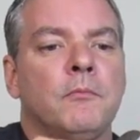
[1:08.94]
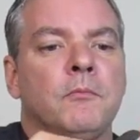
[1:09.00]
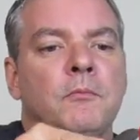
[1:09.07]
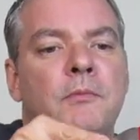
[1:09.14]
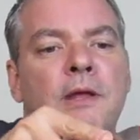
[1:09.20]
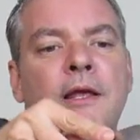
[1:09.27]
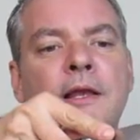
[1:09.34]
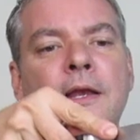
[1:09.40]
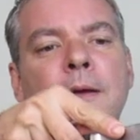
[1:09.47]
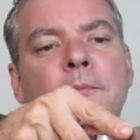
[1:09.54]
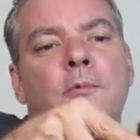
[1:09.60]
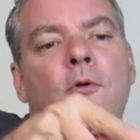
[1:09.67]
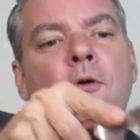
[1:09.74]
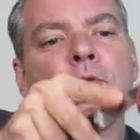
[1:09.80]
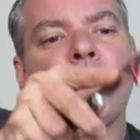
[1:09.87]
Nem
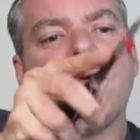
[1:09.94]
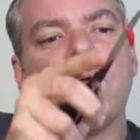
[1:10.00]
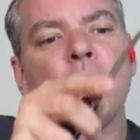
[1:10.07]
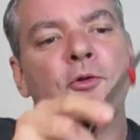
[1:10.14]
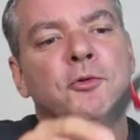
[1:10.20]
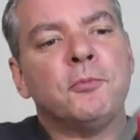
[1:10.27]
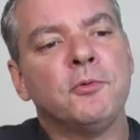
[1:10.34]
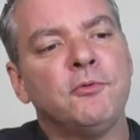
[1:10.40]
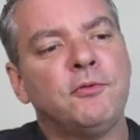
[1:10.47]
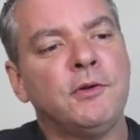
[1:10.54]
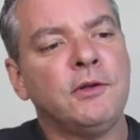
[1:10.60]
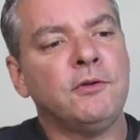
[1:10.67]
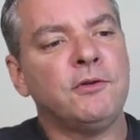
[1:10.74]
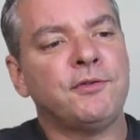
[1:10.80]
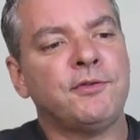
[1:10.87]
lembro qual foi o último
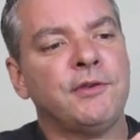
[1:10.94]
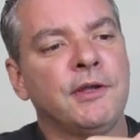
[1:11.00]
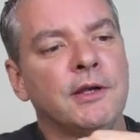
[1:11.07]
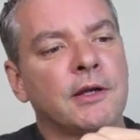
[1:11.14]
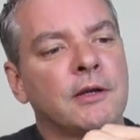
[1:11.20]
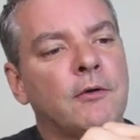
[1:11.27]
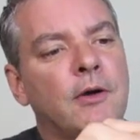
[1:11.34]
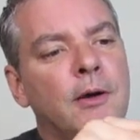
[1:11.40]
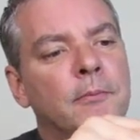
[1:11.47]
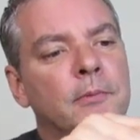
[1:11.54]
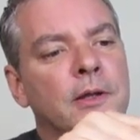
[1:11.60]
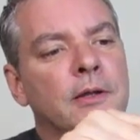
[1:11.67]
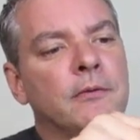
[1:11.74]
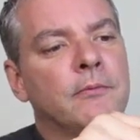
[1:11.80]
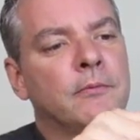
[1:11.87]
vinho de cera que eu
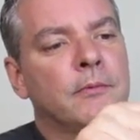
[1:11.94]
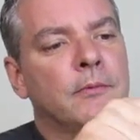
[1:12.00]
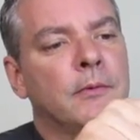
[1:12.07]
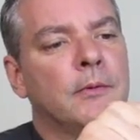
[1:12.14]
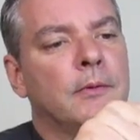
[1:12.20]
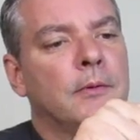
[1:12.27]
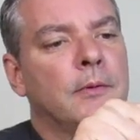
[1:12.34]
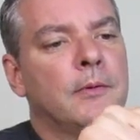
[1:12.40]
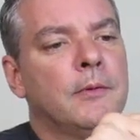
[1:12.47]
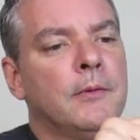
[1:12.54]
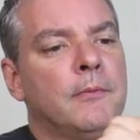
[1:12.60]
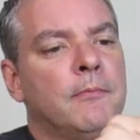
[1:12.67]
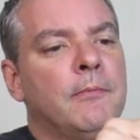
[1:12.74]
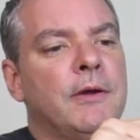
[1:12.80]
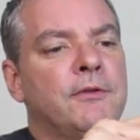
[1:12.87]
abri.
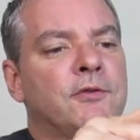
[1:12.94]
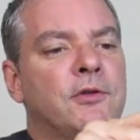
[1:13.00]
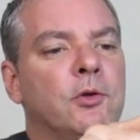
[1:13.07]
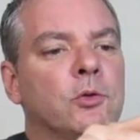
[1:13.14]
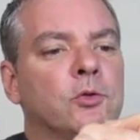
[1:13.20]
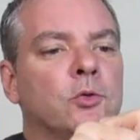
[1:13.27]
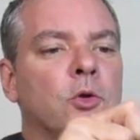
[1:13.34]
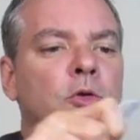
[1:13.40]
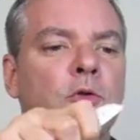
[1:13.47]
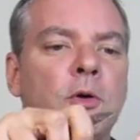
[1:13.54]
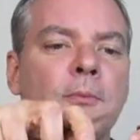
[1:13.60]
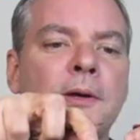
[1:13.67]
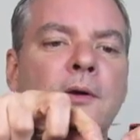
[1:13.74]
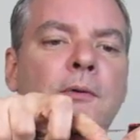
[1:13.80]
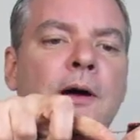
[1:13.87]
Mas que eu tô
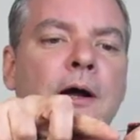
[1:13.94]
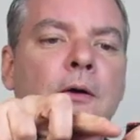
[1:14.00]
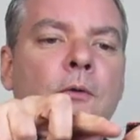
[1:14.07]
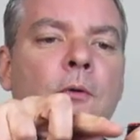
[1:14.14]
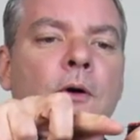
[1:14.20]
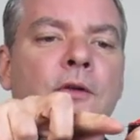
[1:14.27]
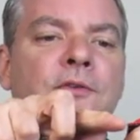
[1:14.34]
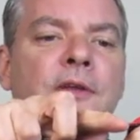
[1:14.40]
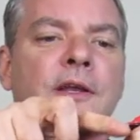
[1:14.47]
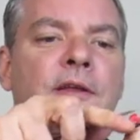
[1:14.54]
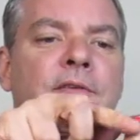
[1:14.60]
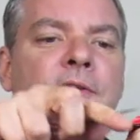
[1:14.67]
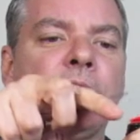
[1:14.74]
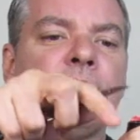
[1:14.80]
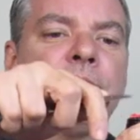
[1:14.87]
tomando uma costa
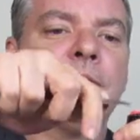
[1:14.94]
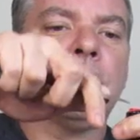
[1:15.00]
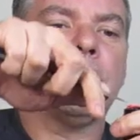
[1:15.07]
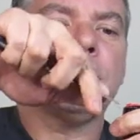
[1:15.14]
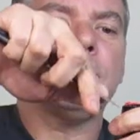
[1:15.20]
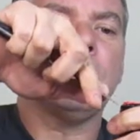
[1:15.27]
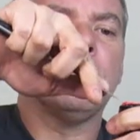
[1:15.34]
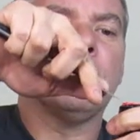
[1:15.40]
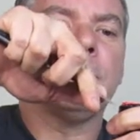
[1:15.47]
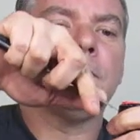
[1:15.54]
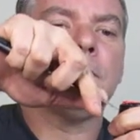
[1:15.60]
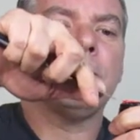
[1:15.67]
dessa cera, tô.